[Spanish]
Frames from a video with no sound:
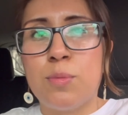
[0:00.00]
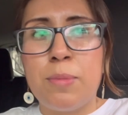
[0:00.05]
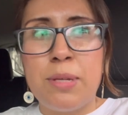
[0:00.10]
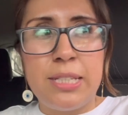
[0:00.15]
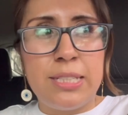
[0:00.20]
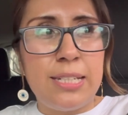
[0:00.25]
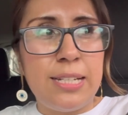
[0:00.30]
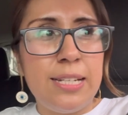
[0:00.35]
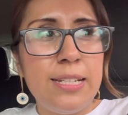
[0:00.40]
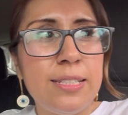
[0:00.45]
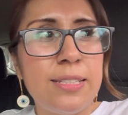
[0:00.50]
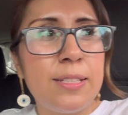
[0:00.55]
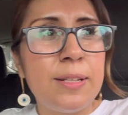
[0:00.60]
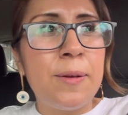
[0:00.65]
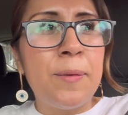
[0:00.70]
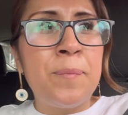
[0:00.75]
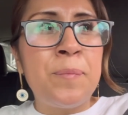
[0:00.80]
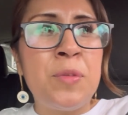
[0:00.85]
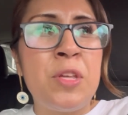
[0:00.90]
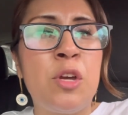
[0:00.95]
meses
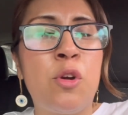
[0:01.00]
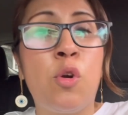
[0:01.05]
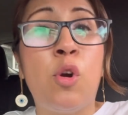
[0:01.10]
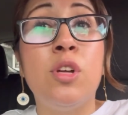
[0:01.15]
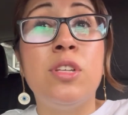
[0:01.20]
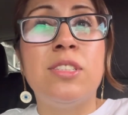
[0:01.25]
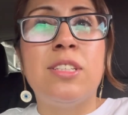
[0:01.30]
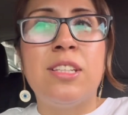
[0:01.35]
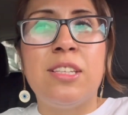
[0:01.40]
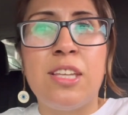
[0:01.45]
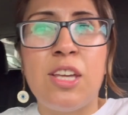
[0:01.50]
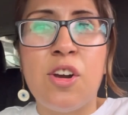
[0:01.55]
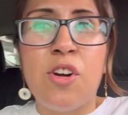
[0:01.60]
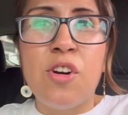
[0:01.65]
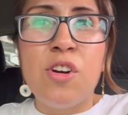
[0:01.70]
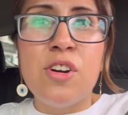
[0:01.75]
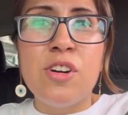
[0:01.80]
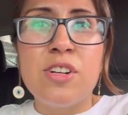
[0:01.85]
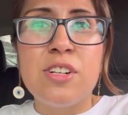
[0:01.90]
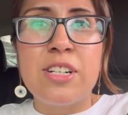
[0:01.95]
y
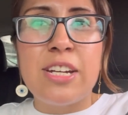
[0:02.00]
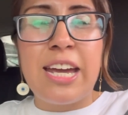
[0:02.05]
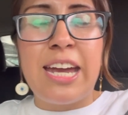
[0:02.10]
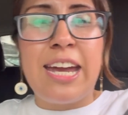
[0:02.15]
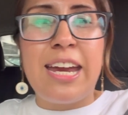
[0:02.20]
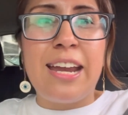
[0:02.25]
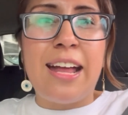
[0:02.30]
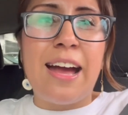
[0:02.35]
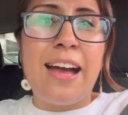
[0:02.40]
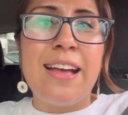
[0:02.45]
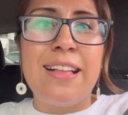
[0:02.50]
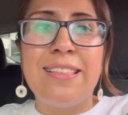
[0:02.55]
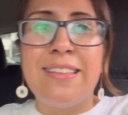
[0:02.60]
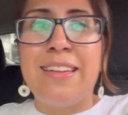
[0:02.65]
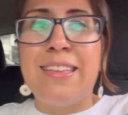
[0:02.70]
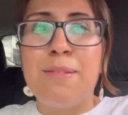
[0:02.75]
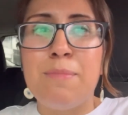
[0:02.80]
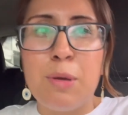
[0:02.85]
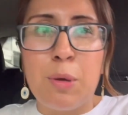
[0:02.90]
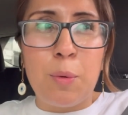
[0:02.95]
coincidió que era el
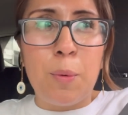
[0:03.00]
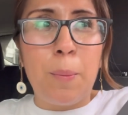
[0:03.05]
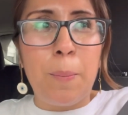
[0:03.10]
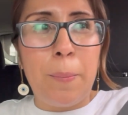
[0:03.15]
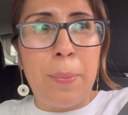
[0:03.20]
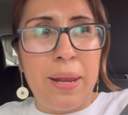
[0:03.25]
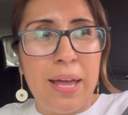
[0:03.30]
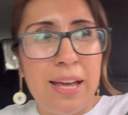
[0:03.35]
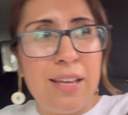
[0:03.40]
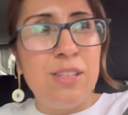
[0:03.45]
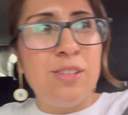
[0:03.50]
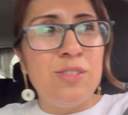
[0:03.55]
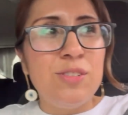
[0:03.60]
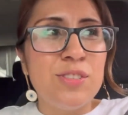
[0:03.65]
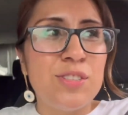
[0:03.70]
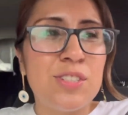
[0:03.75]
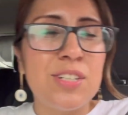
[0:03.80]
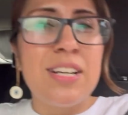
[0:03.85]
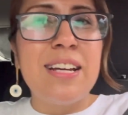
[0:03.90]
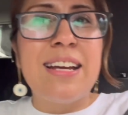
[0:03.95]
día de mi cumpleaños.
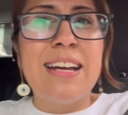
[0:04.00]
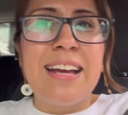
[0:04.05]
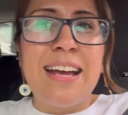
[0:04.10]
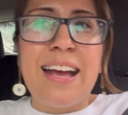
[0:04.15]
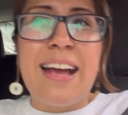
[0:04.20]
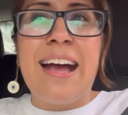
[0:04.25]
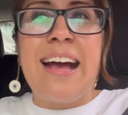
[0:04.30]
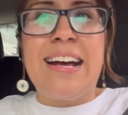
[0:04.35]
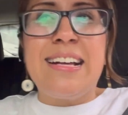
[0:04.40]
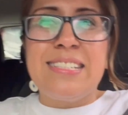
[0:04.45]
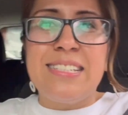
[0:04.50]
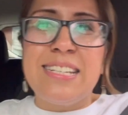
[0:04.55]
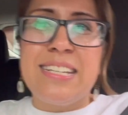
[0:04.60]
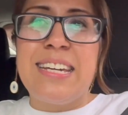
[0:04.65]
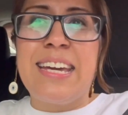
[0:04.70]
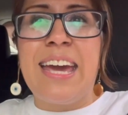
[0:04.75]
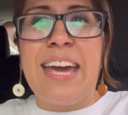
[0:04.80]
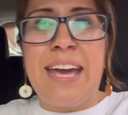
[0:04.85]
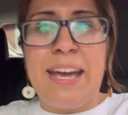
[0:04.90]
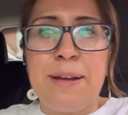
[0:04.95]
Así
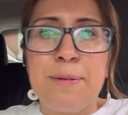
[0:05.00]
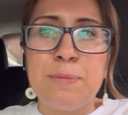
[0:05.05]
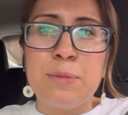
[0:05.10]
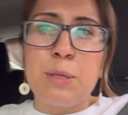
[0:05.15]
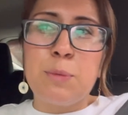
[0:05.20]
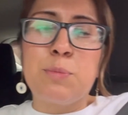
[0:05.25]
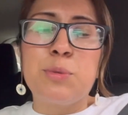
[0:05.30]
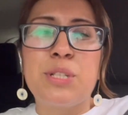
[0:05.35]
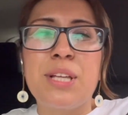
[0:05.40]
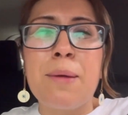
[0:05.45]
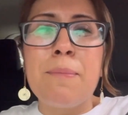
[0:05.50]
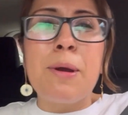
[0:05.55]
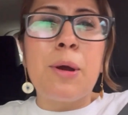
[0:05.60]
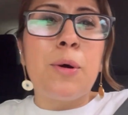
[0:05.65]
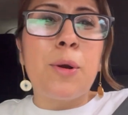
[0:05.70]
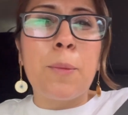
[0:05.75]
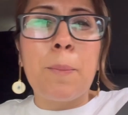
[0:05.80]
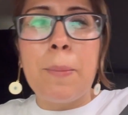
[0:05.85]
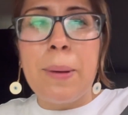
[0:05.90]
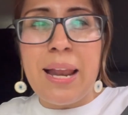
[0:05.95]
que, pues qué
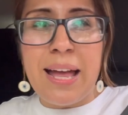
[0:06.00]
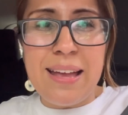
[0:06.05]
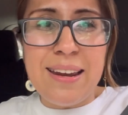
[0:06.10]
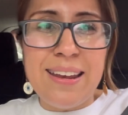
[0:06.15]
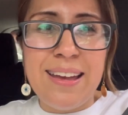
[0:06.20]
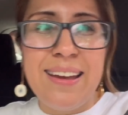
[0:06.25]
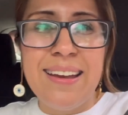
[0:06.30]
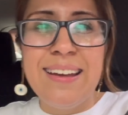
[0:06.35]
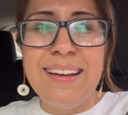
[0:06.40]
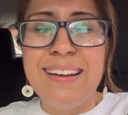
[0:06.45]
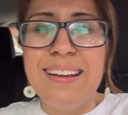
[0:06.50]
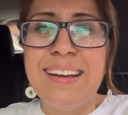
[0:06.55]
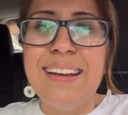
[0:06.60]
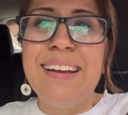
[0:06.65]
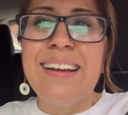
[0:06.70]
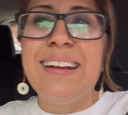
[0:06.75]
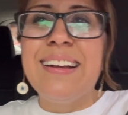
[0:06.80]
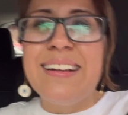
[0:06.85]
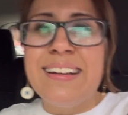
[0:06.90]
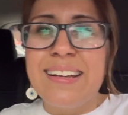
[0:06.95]
mejor plan
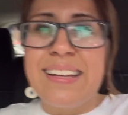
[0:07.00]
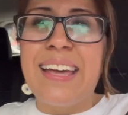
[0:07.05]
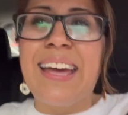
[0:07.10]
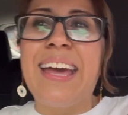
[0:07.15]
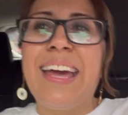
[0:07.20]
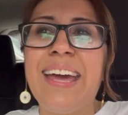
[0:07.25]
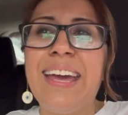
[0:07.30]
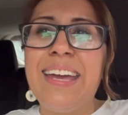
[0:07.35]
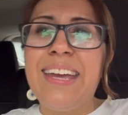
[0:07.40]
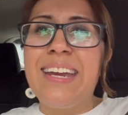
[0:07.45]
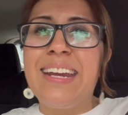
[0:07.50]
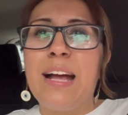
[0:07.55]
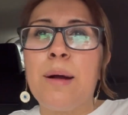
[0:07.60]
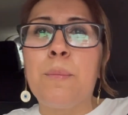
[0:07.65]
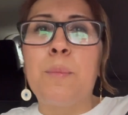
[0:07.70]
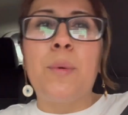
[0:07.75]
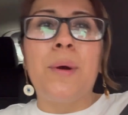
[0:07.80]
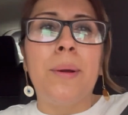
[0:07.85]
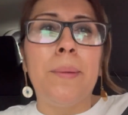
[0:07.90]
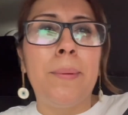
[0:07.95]
que ir a
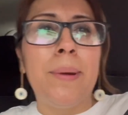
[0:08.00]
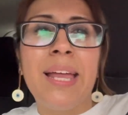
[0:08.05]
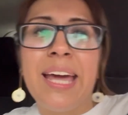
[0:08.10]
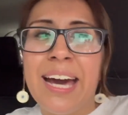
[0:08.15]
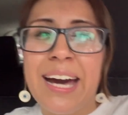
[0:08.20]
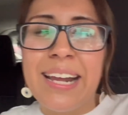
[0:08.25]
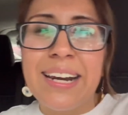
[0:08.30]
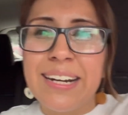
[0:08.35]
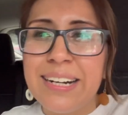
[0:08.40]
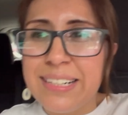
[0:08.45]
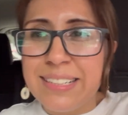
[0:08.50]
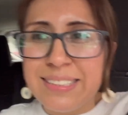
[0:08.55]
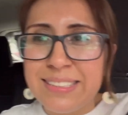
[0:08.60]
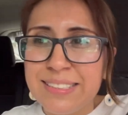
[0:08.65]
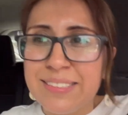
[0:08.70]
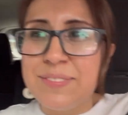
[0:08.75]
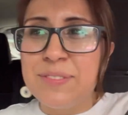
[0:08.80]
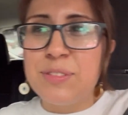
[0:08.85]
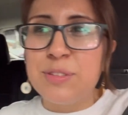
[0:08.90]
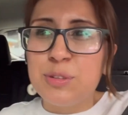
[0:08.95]
pueblear
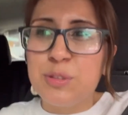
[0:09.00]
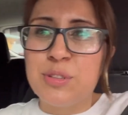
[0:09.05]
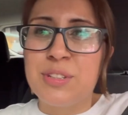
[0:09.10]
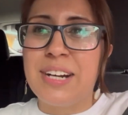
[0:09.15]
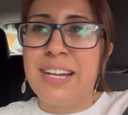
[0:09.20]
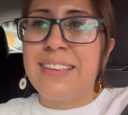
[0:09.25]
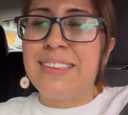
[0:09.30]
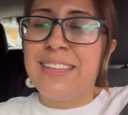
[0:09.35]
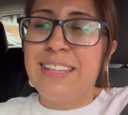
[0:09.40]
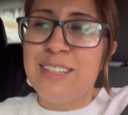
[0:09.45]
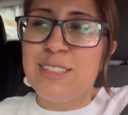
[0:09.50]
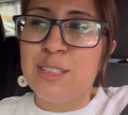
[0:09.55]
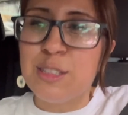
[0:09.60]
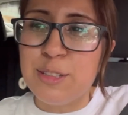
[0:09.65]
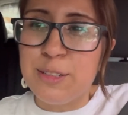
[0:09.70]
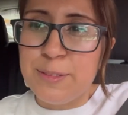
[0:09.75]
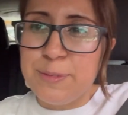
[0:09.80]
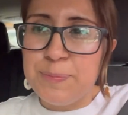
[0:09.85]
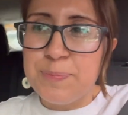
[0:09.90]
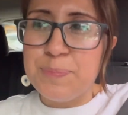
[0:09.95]
un ratito